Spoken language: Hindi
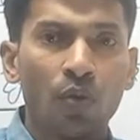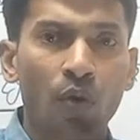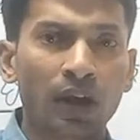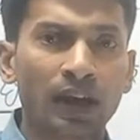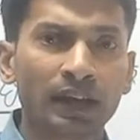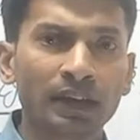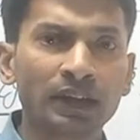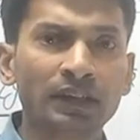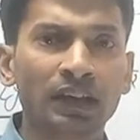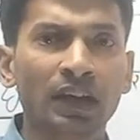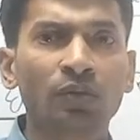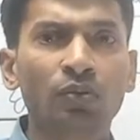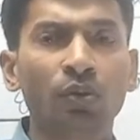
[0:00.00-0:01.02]
अलैंगिक
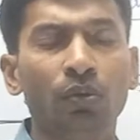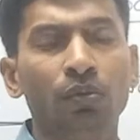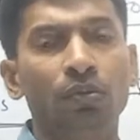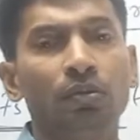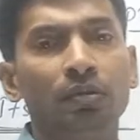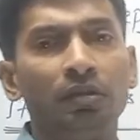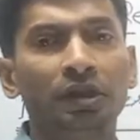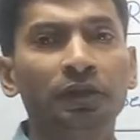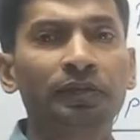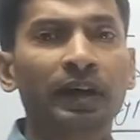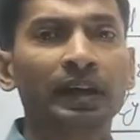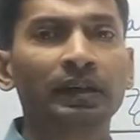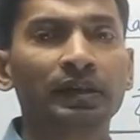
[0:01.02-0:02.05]
जनन को
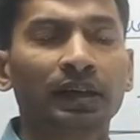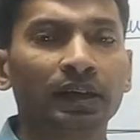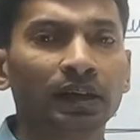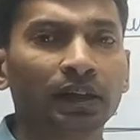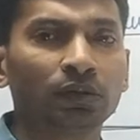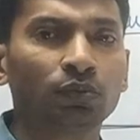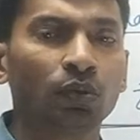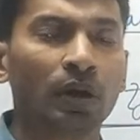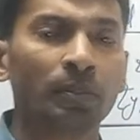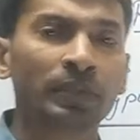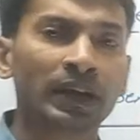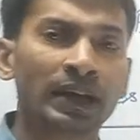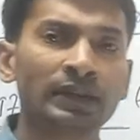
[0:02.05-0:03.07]
डिफाइन करेंगे तो
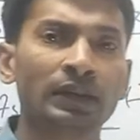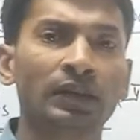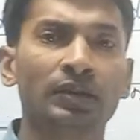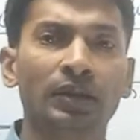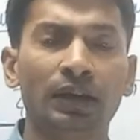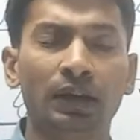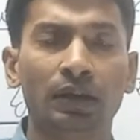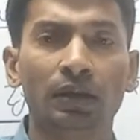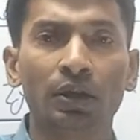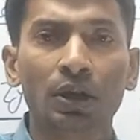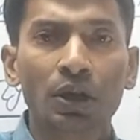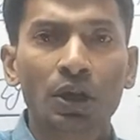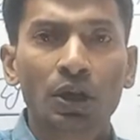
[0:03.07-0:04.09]
हम कह सकते हैं
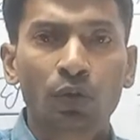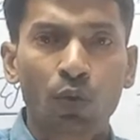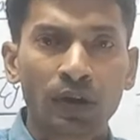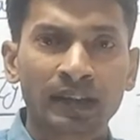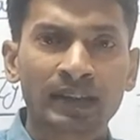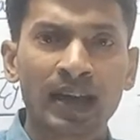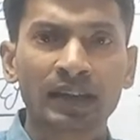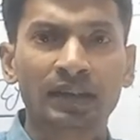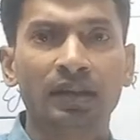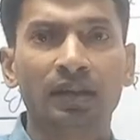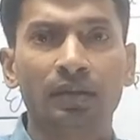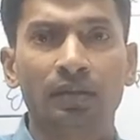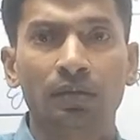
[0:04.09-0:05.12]
कि वैसा
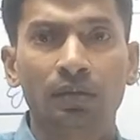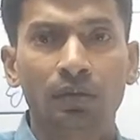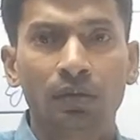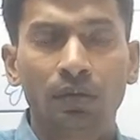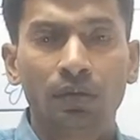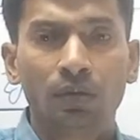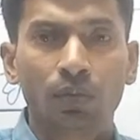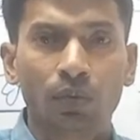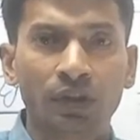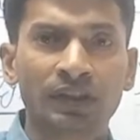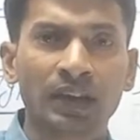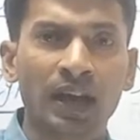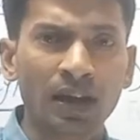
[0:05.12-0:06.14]
जनन
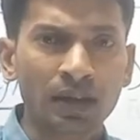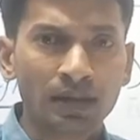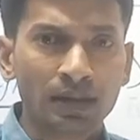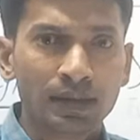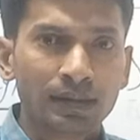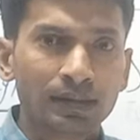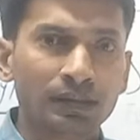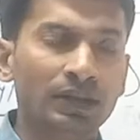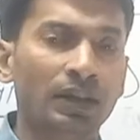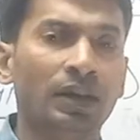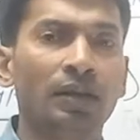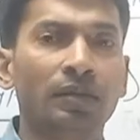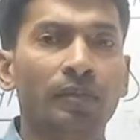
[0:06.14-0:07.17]
वैसा
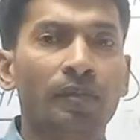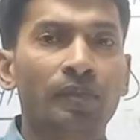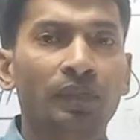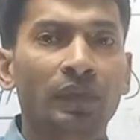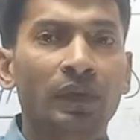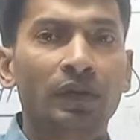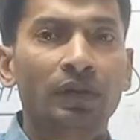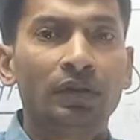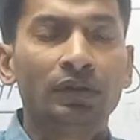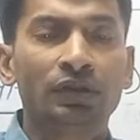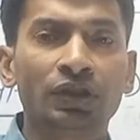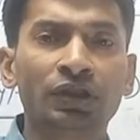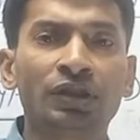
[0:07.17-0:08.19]
जनन
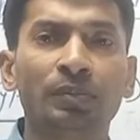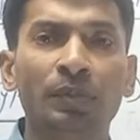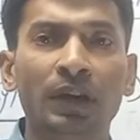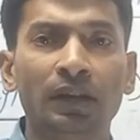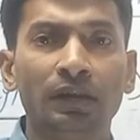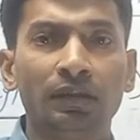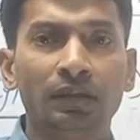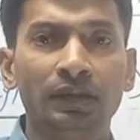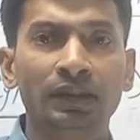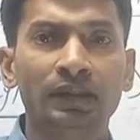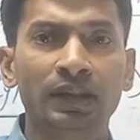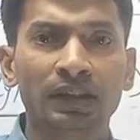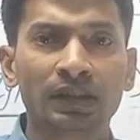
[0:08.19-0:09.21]
जिसमें
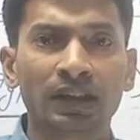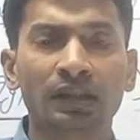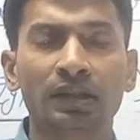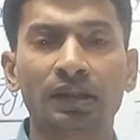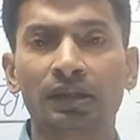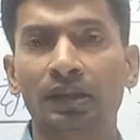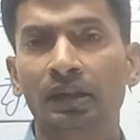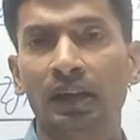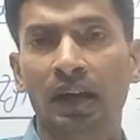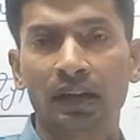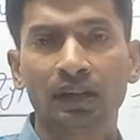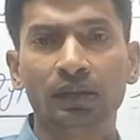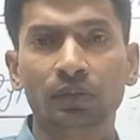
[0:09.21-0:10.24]
निषेचन की
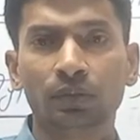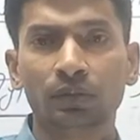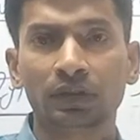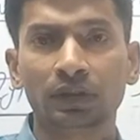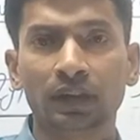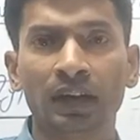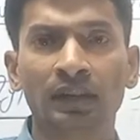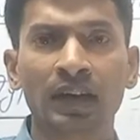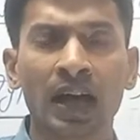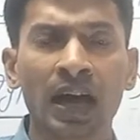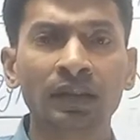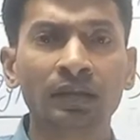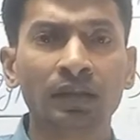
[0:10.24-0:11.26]
क्रिया नहीं होती
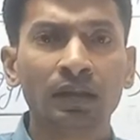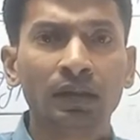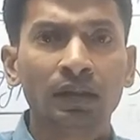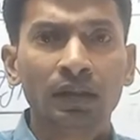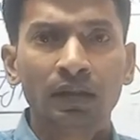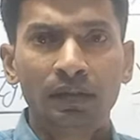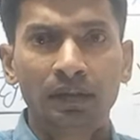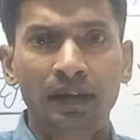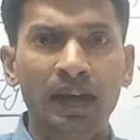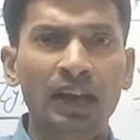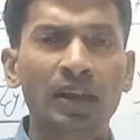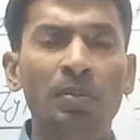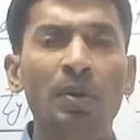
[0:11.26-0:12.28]
अर्थात
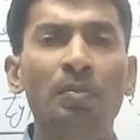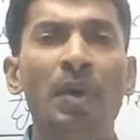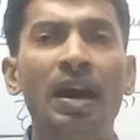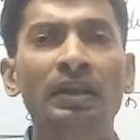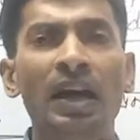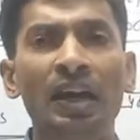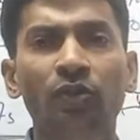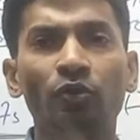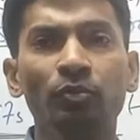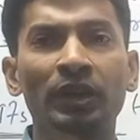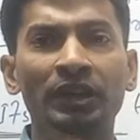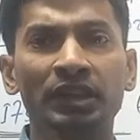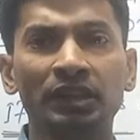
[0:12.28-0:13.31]
नर एवं मादा
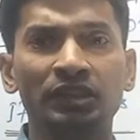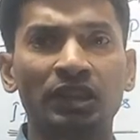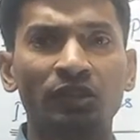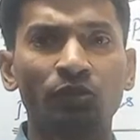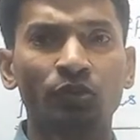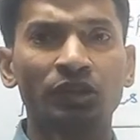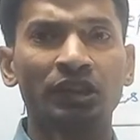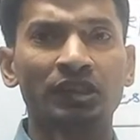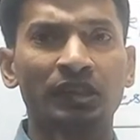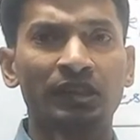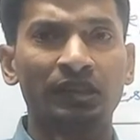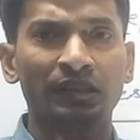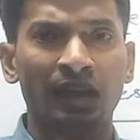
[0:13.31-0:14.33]
युग्मक के संयोजन की
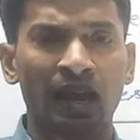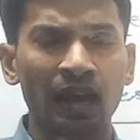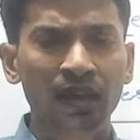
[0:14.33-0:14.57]
क्रिया